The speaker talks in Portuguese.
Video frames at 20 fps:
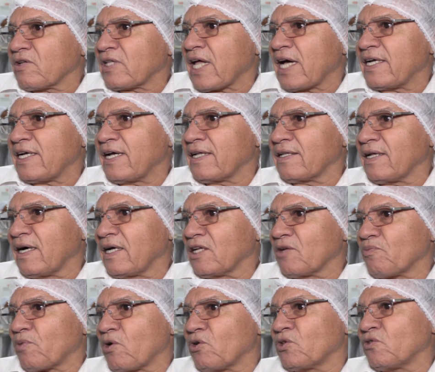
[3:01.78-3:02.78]
eu estaria
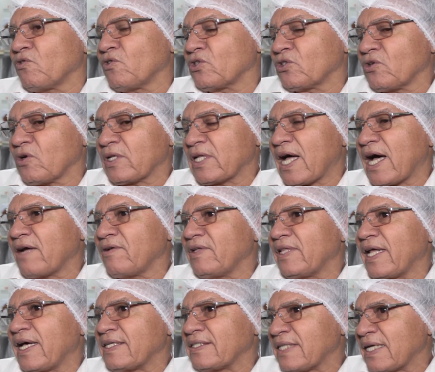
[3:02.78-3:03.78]
dando para os funcionários em
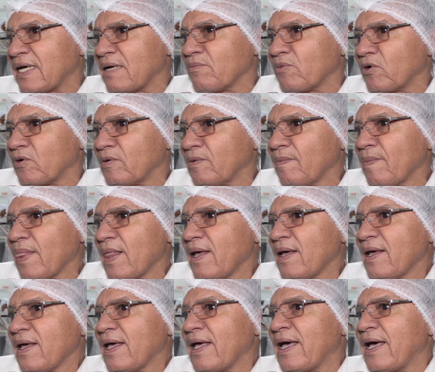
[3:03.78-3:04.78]
dezembro,
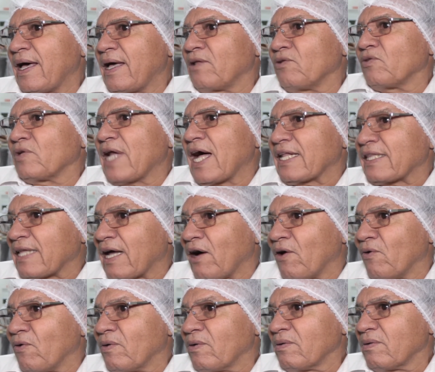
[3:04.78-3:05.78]
é, no
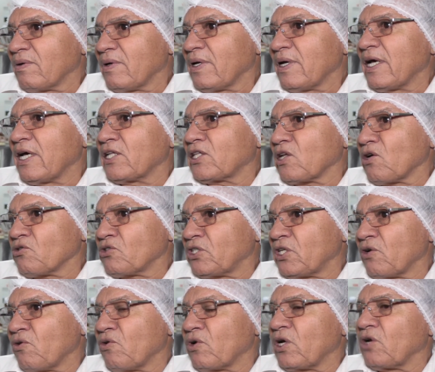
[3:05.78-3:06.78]
Natal? Então,
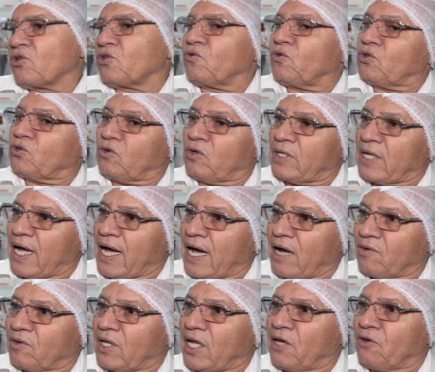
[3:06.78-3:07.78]
segurei os
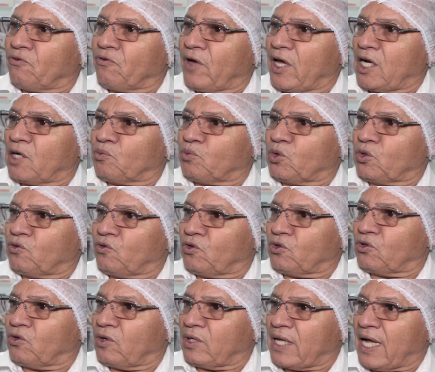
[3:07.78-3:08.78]
funcionários, dei férias para os
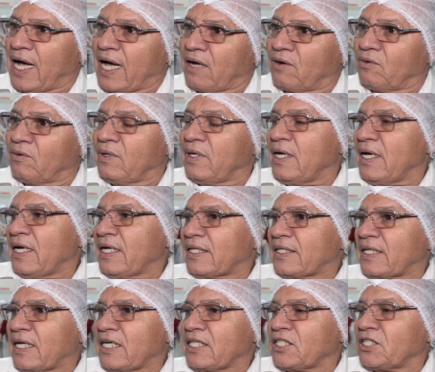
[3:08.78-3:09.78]
funcionários,
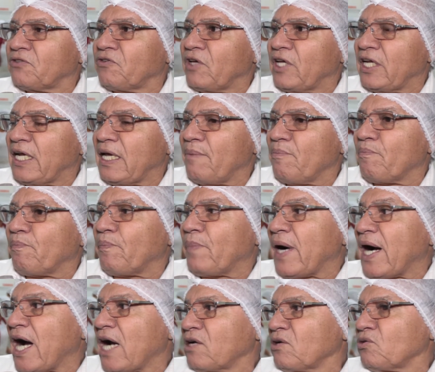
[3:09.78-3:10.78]
transferimos
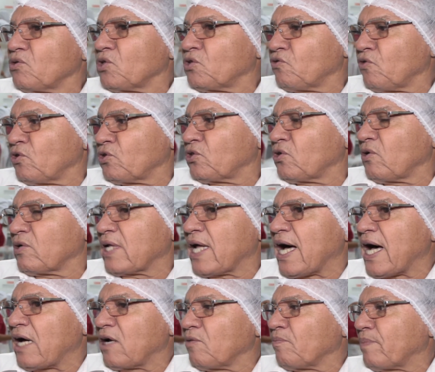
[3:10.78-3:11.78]
parte dos
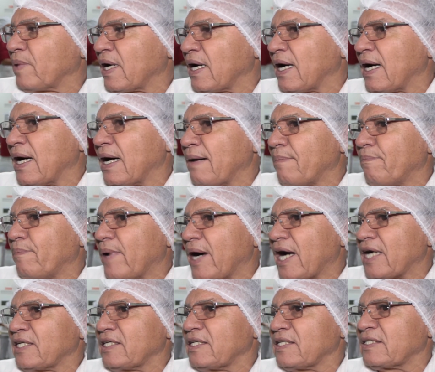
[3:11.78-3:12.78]
funcionários para a
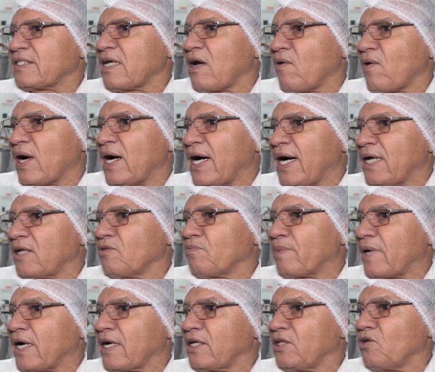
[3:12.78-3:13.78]
parte de salgado
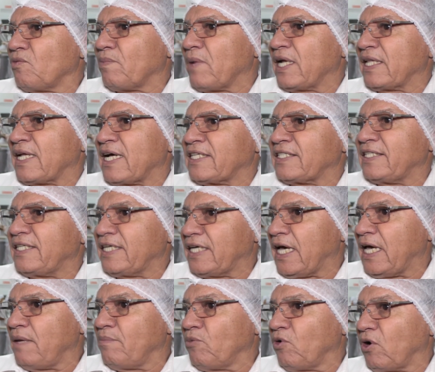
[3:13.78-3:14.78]
para que não mandasse
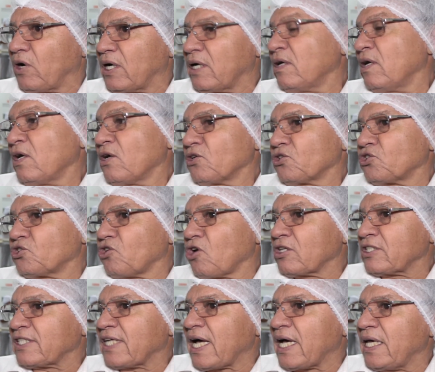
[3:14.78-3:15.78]
ninguém embora. Só
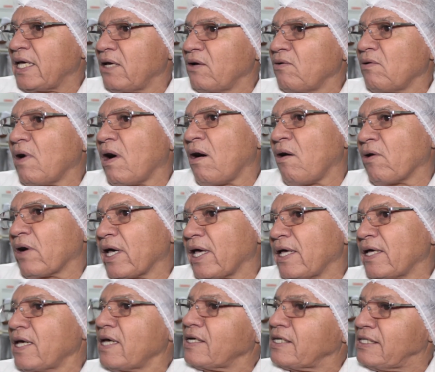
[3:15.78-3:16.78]
saiu
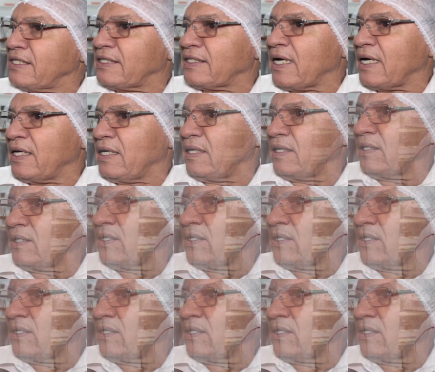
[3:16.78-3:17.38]
alguém que quis sair.